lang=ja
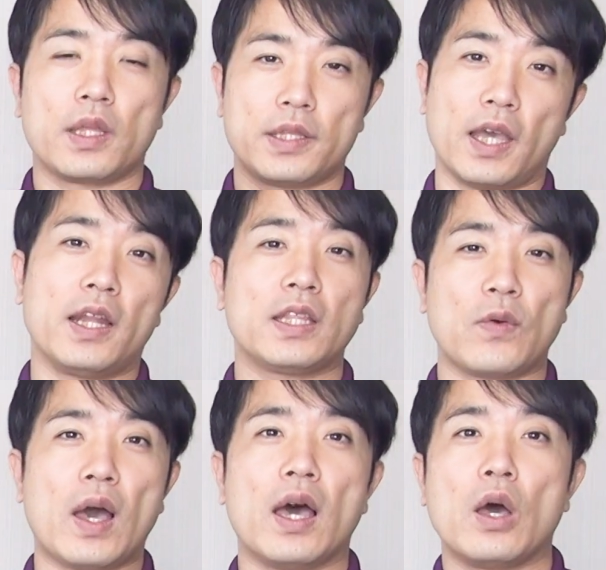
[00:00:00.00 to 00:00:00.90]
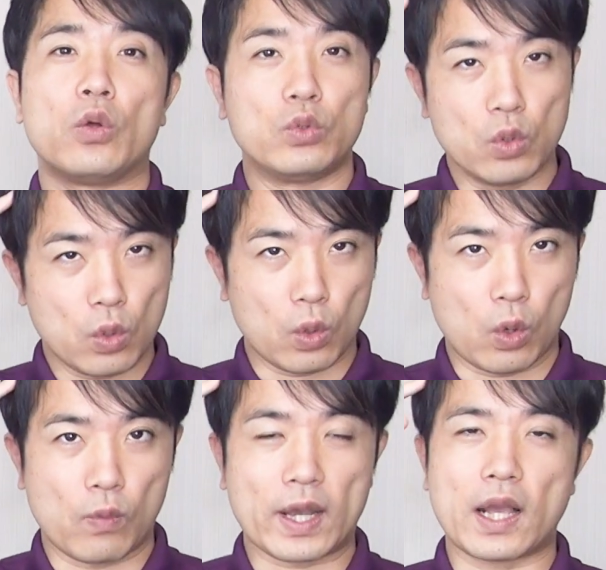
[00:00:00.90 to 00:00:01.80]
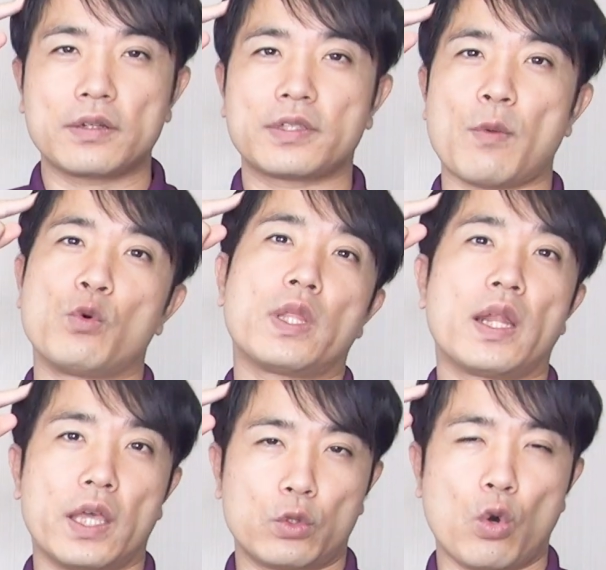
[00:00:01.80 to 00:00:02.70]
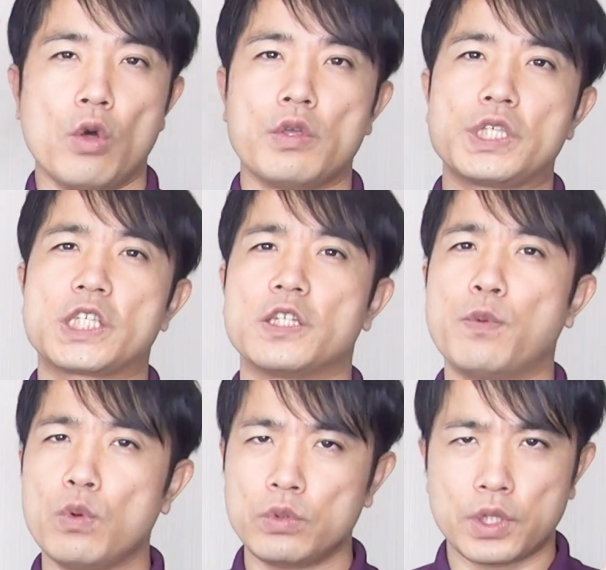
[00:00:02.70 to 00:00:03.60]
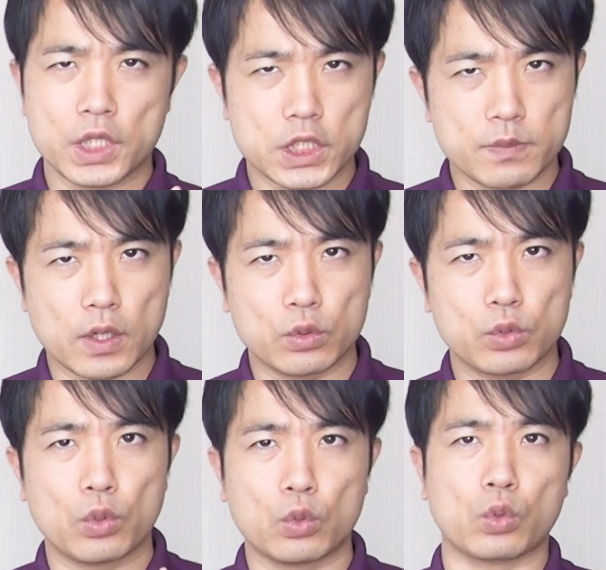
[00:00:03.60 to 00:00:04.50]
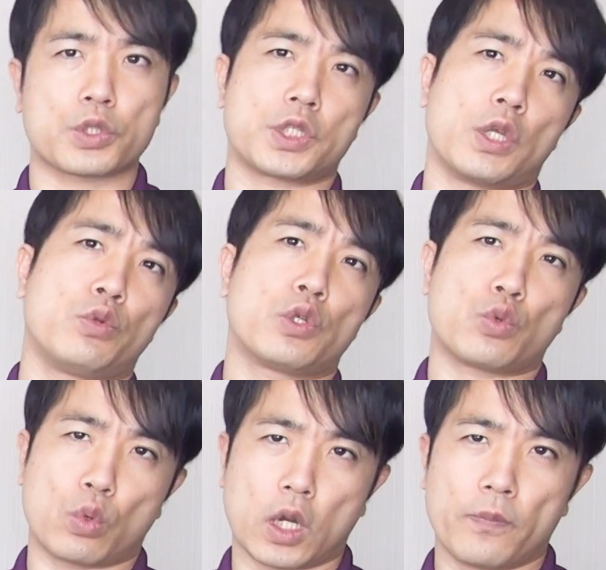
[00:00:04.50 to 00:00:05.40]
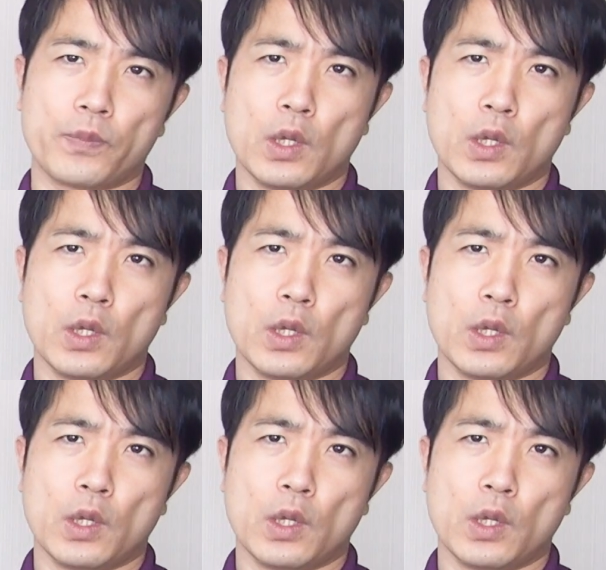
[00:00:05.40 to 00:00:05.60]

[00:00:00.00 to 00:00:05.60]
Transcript: で、あなたは脳を若く保たないとしぼんでしまうということを知っているでしょうか？